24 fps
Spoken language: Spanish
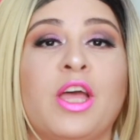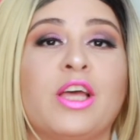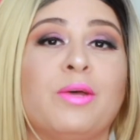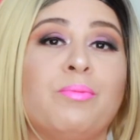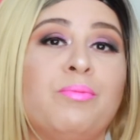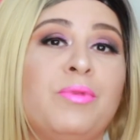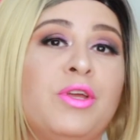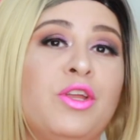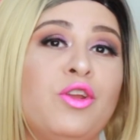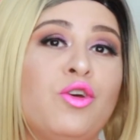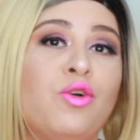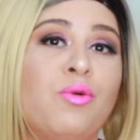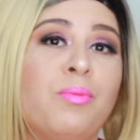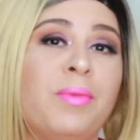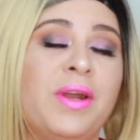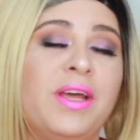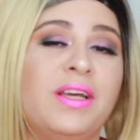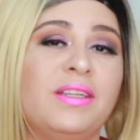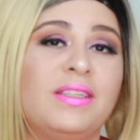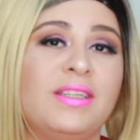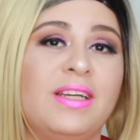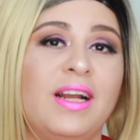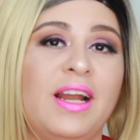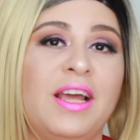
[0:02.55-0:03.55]
Mi nombre
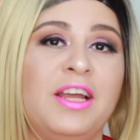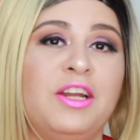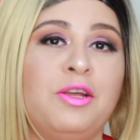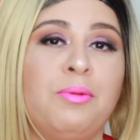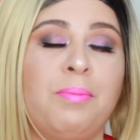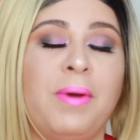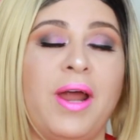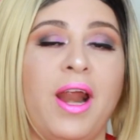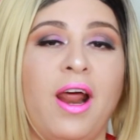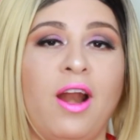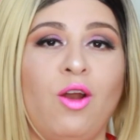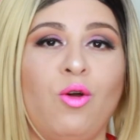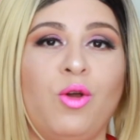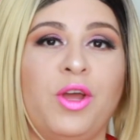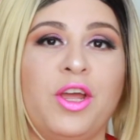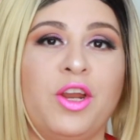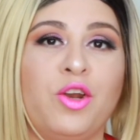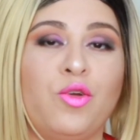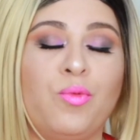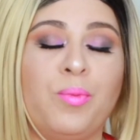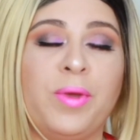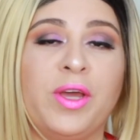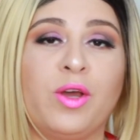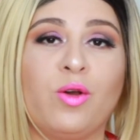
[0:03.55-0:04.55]
es y Para los que
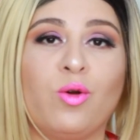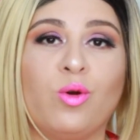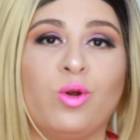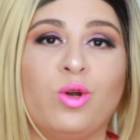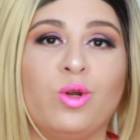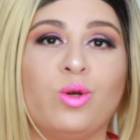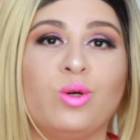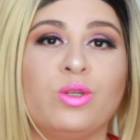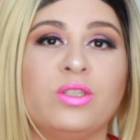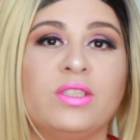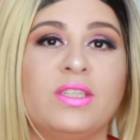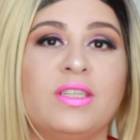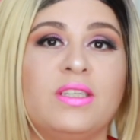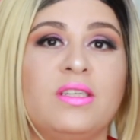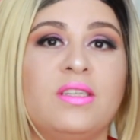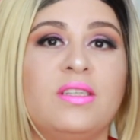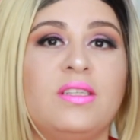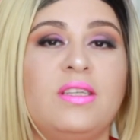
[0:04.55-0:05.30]
no me conocen,